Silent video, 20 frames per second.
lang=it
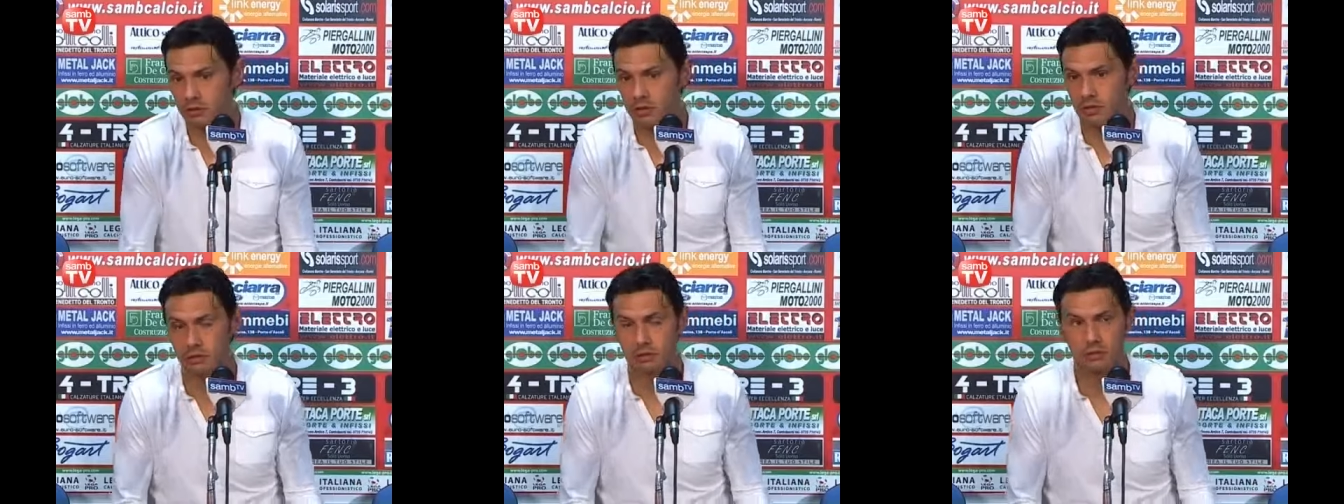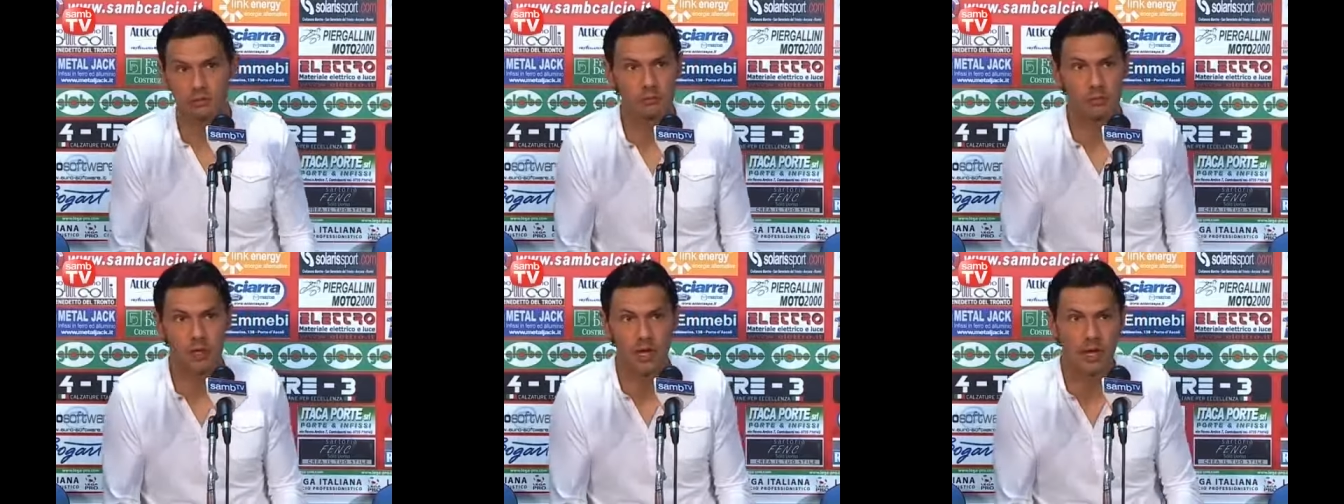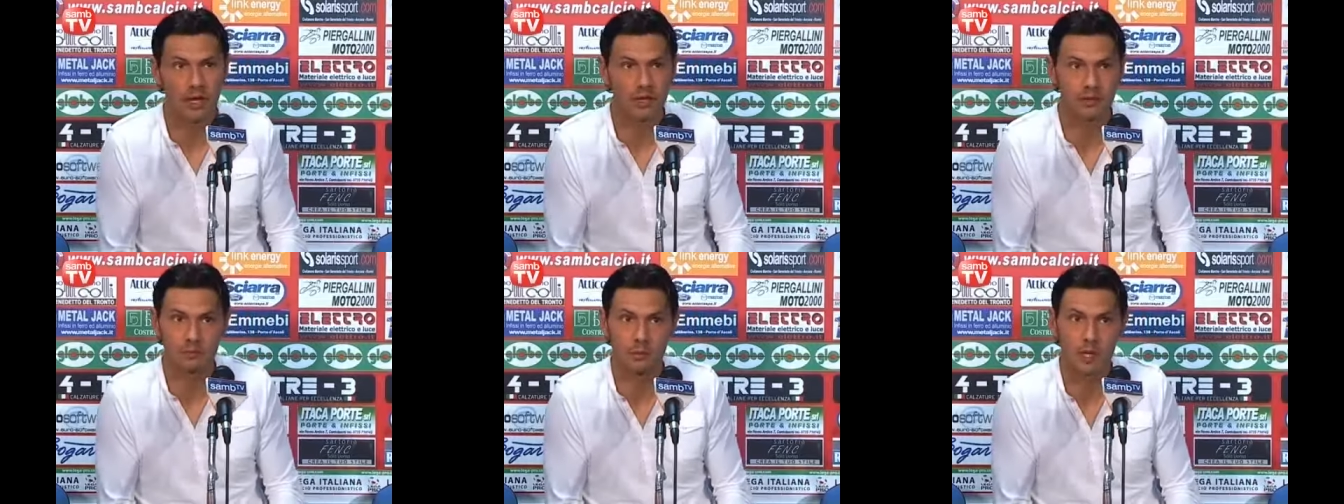secondo
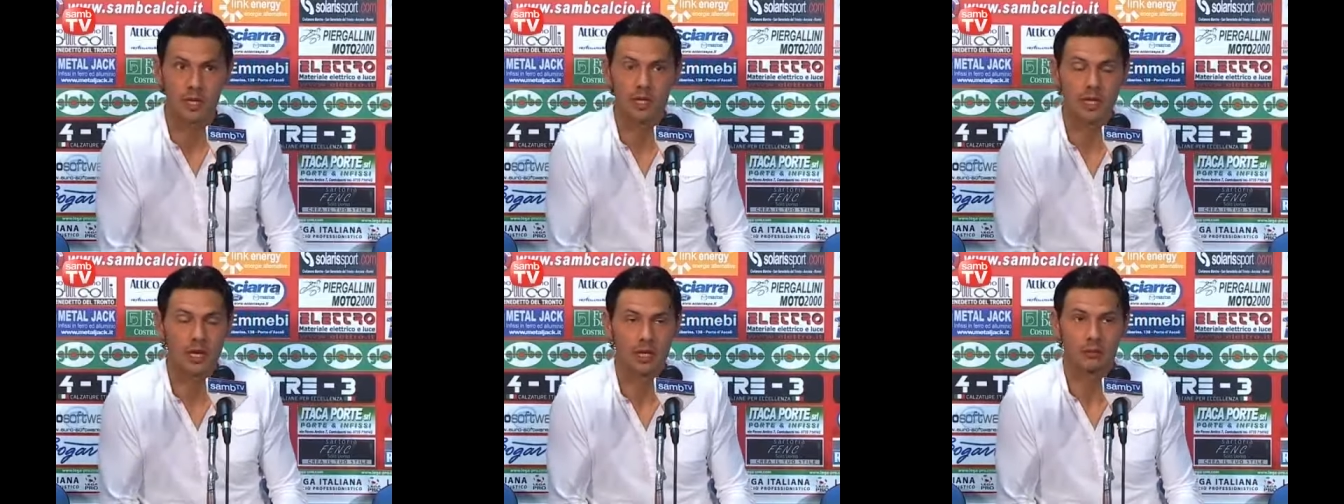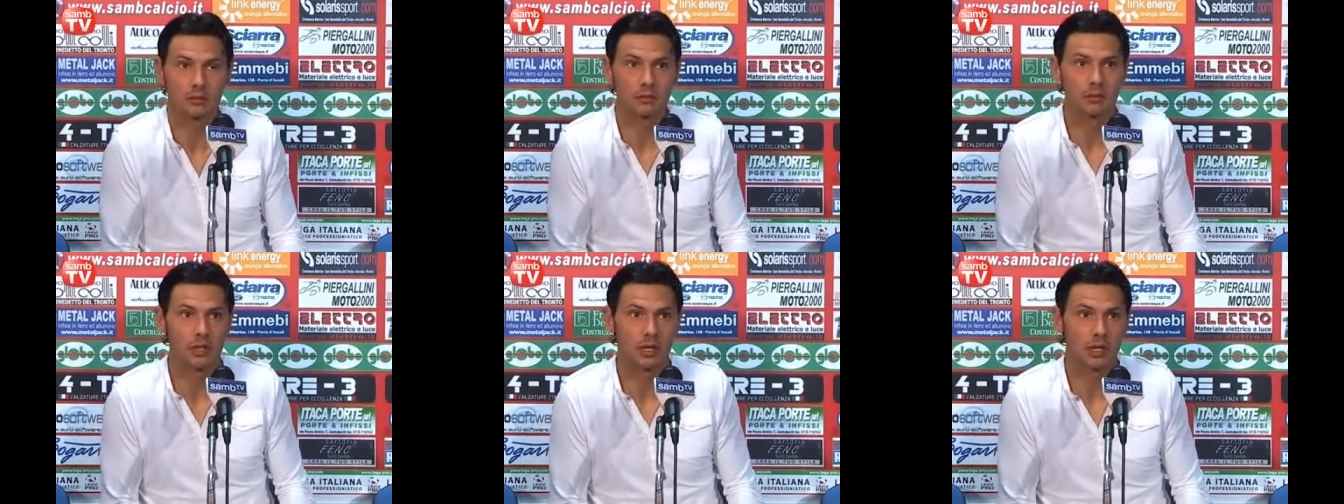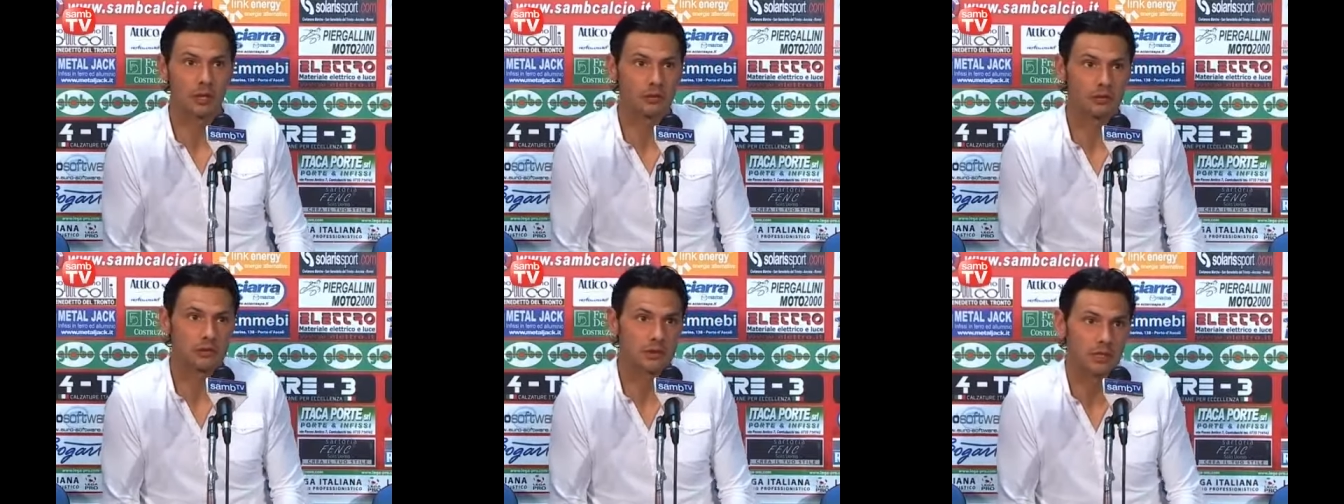me è sbagliato
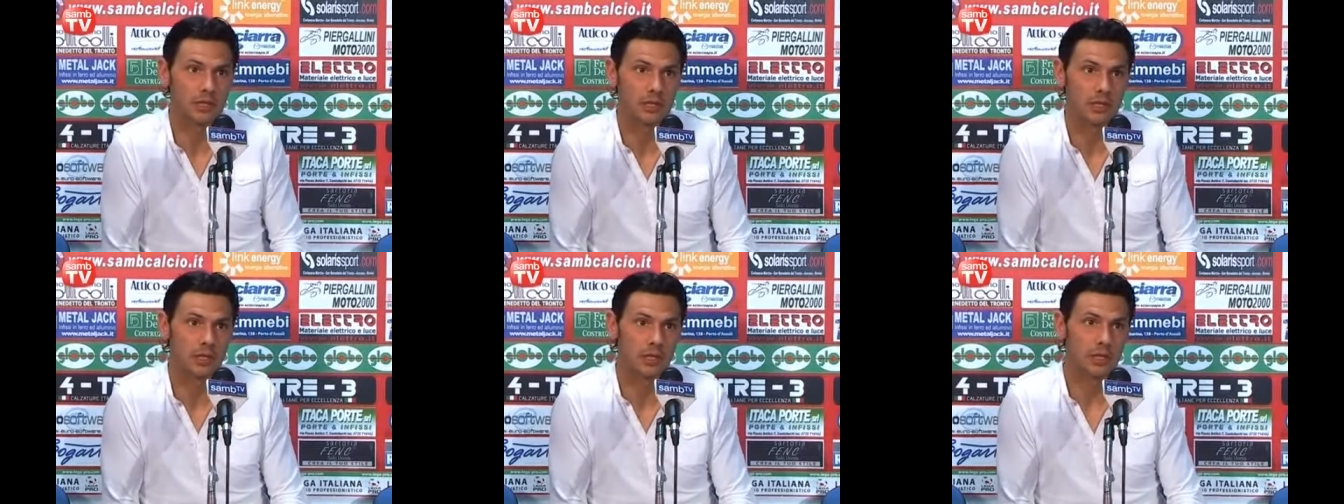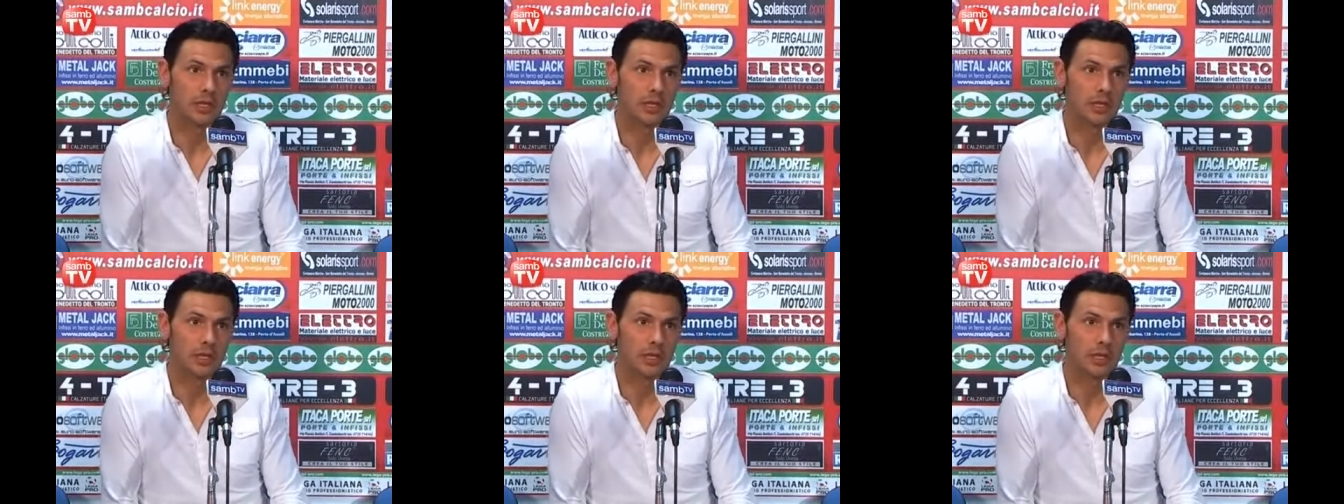dire così,